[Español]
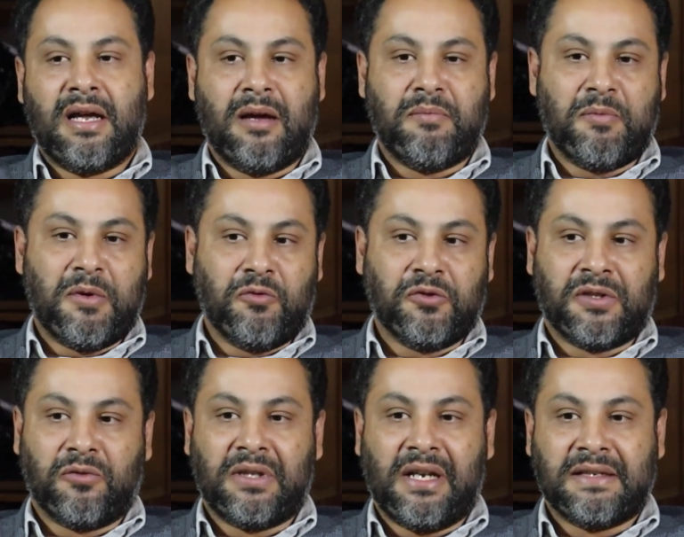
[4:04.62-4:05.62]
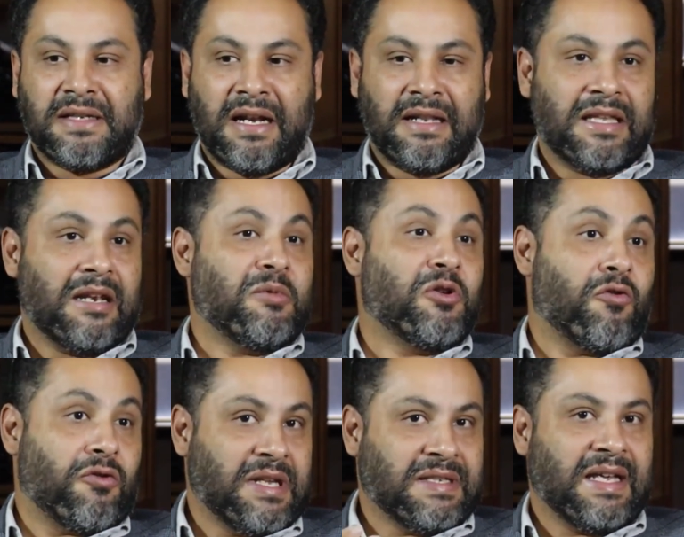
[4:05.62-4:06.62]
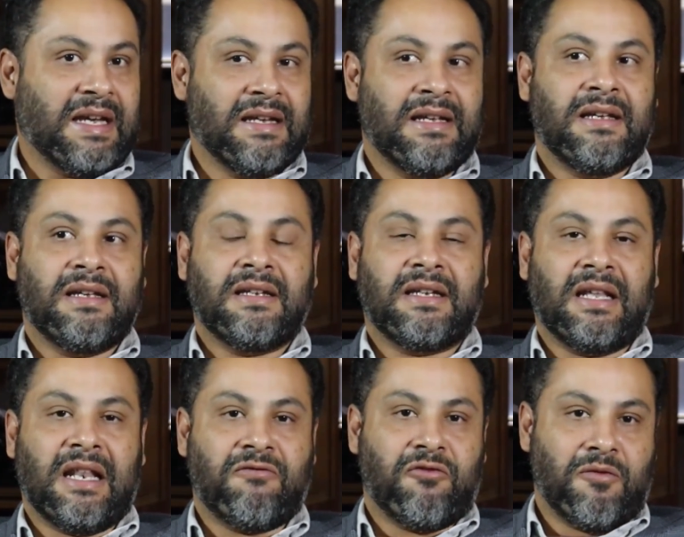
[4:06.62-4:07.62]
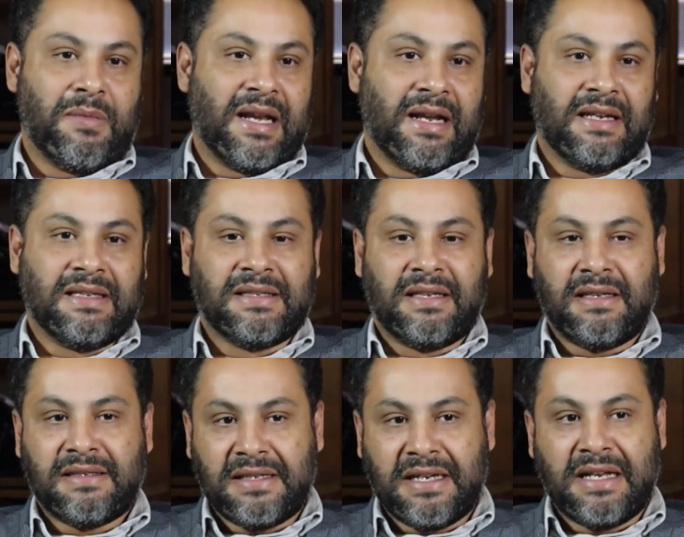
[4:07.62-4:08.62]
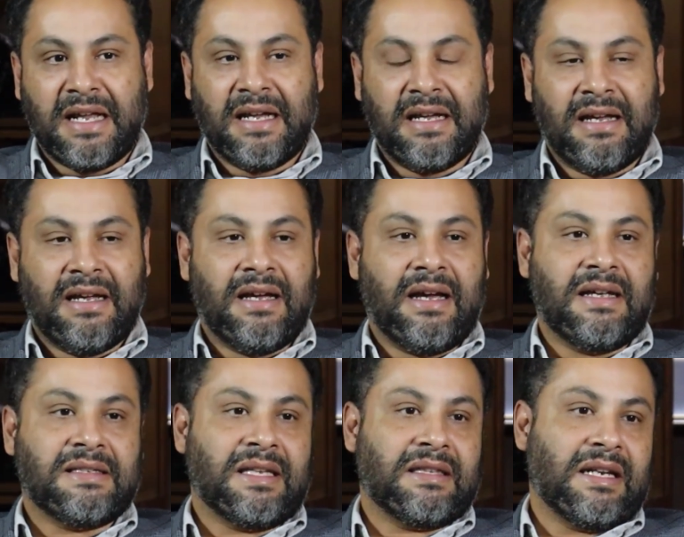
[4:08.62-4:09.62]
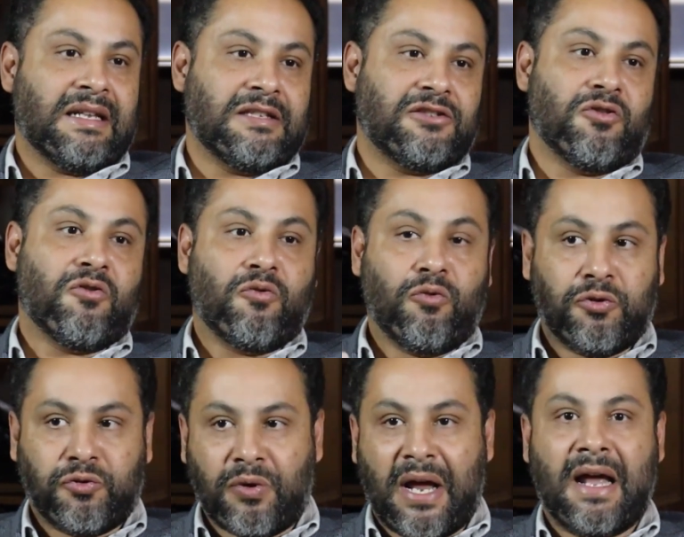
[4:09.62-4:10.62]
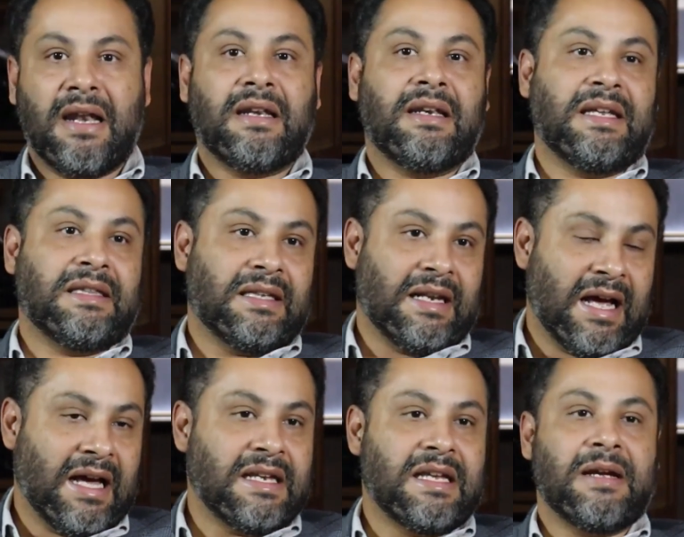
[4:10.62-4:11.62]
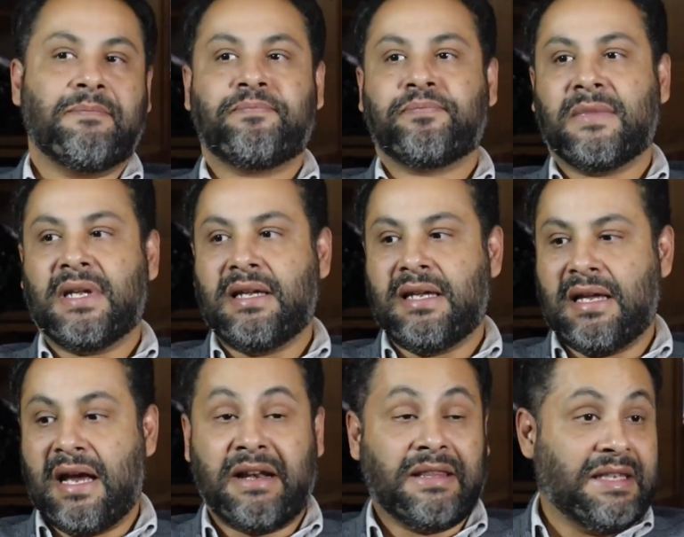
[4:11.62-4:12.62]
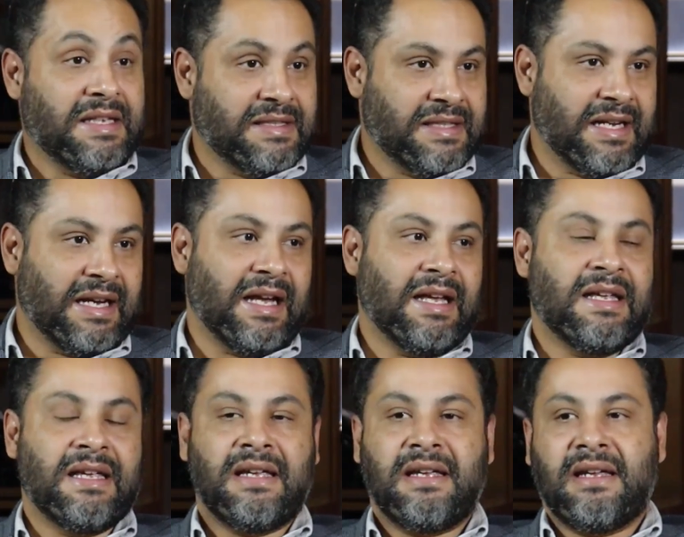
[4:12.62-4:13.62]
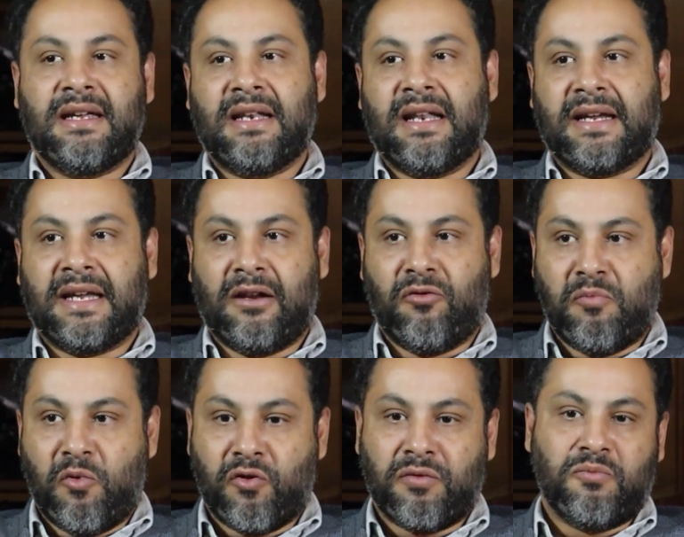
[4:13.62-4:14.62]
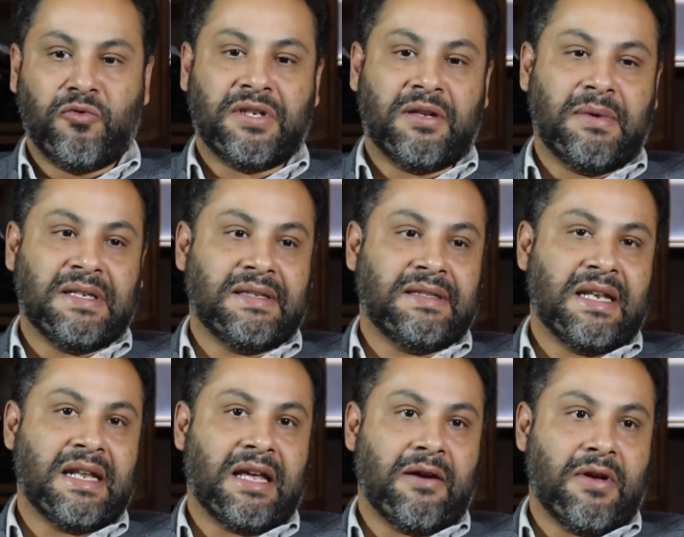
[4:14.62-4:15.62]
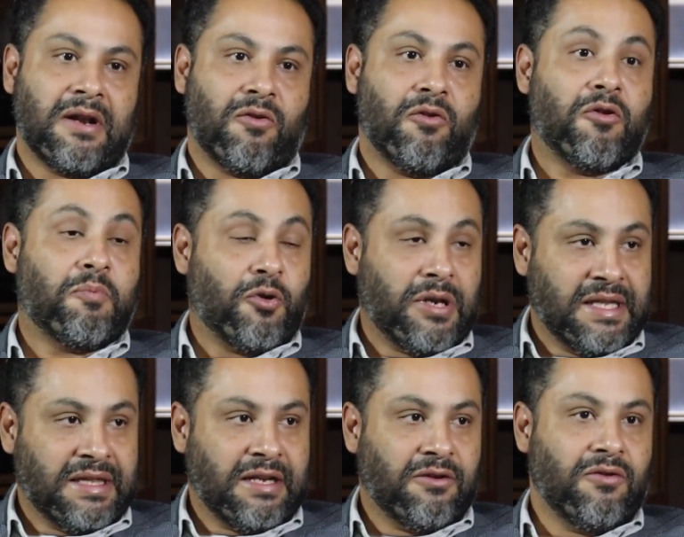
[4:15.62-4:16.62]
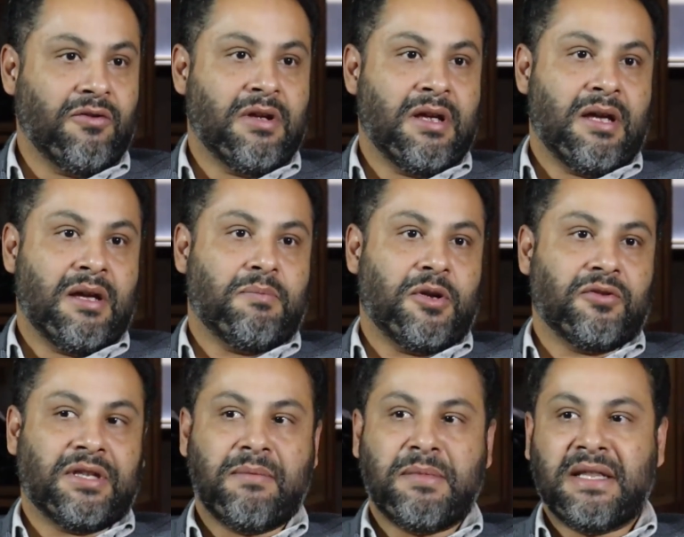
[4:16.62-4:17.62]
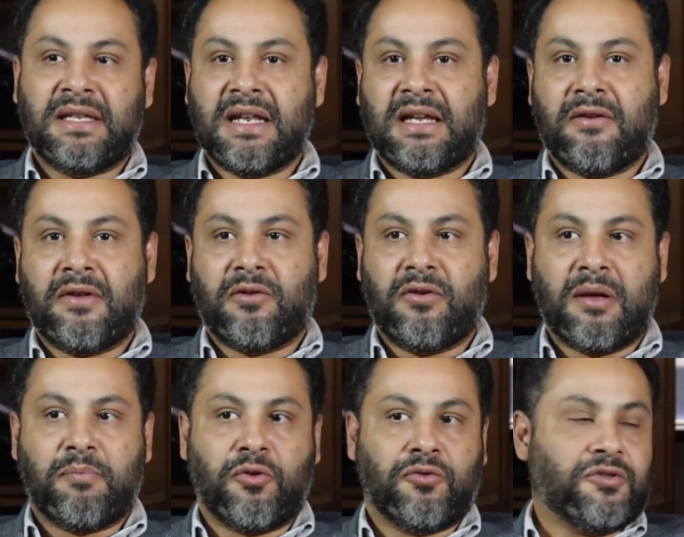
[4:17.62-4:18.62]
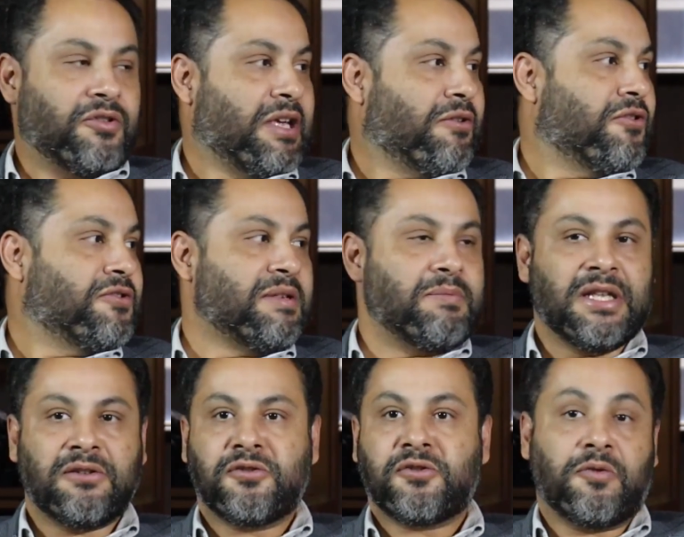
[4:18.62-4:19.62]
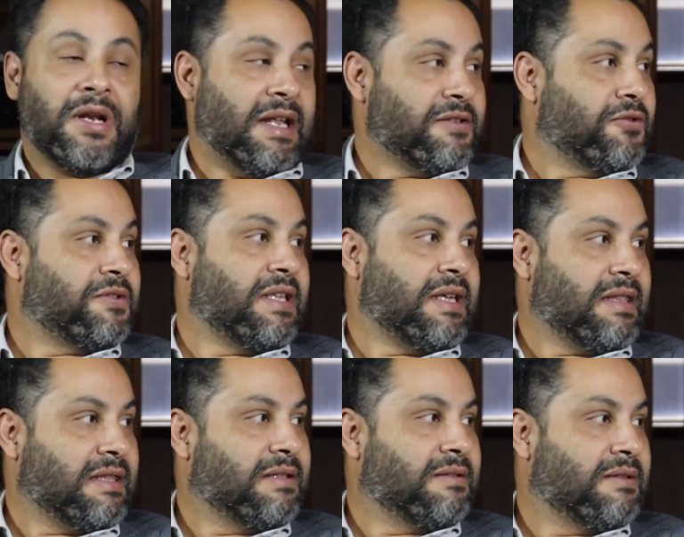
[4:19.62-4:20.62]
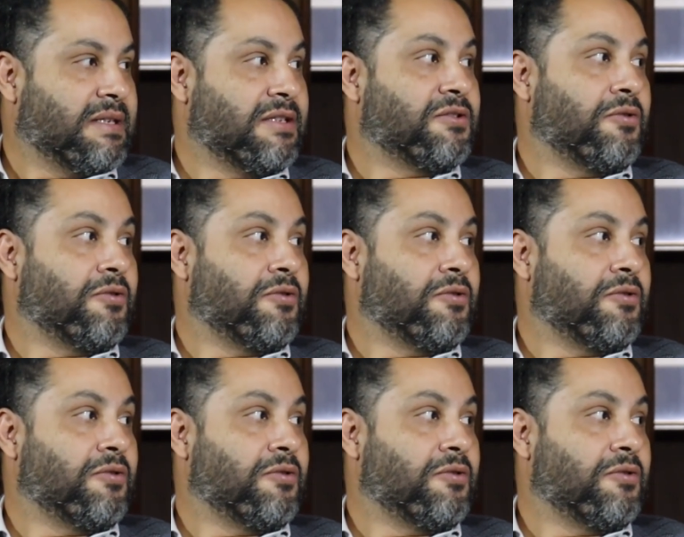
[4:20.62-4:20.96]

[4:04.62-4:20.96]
A mí me gusta utilizar el término risa, claro. que es la forma en la que se designa a esta tradición cultural, literaria, eh, artística, en la que el humor muchas veces tiene que ver con lo político, pero también tiene que ver con la producción de conocimiento sobre la sociedad y